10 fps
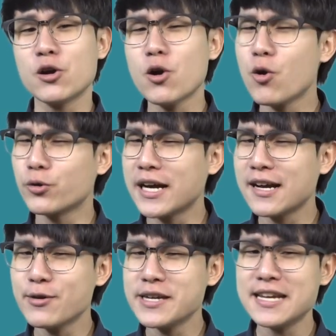ก็คงนั่ง
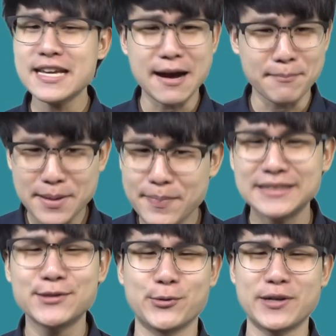เก้าอี้ได้อย่างไม่เป็น
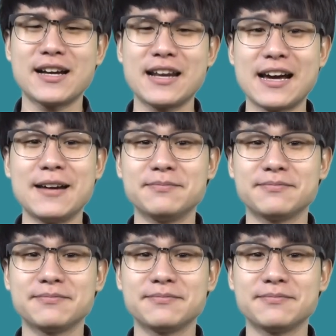สุขนักละครับ